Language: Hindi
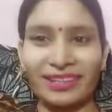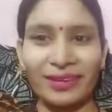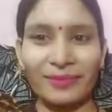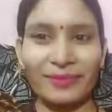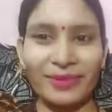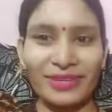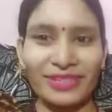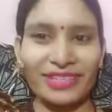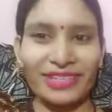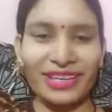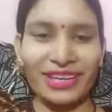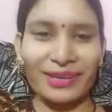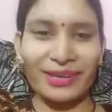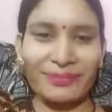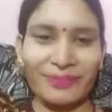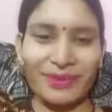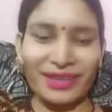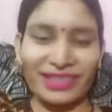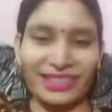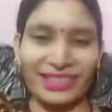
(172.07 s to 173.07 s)
हमेशा
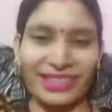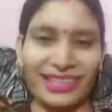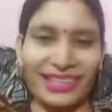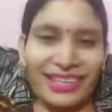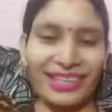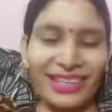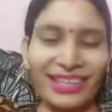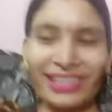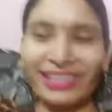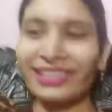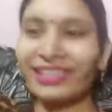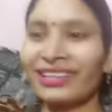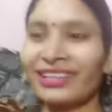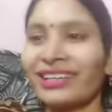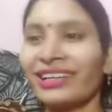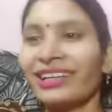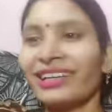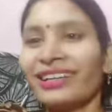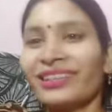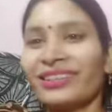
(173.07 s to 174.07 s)
नहीं पहनती
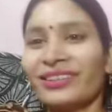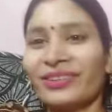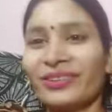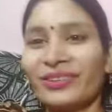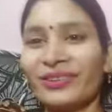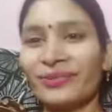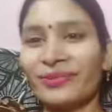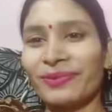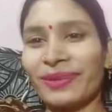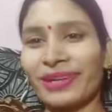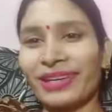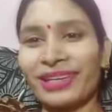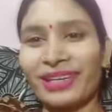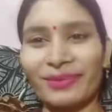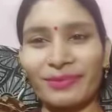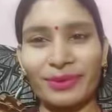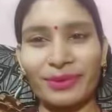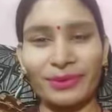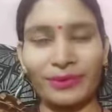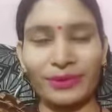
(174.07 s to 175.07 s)
तो
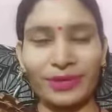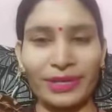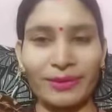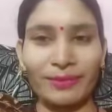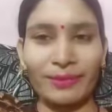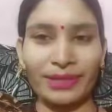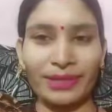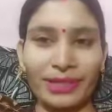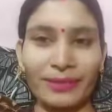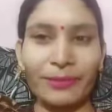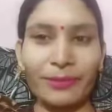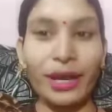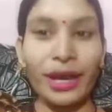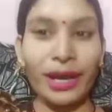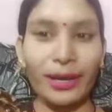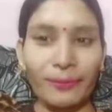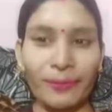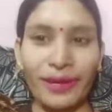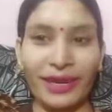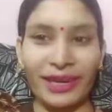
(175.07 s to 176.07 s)
भैया भी उठ गए मतलब
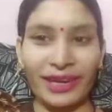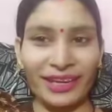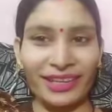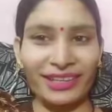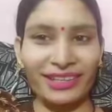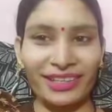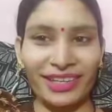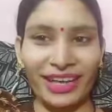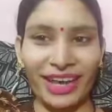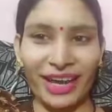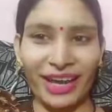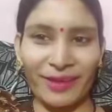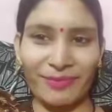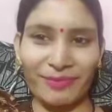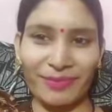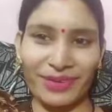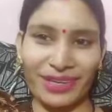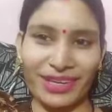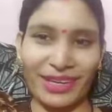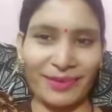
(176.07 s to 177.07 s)
अभय
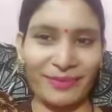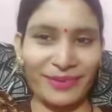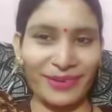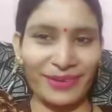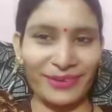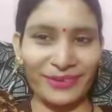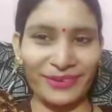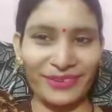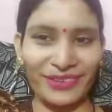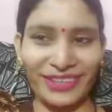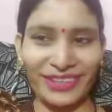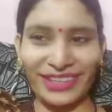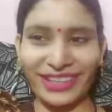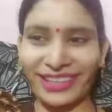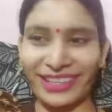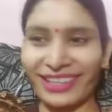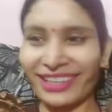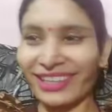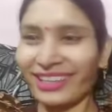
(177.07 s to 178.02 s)
आपके अभय उठ गए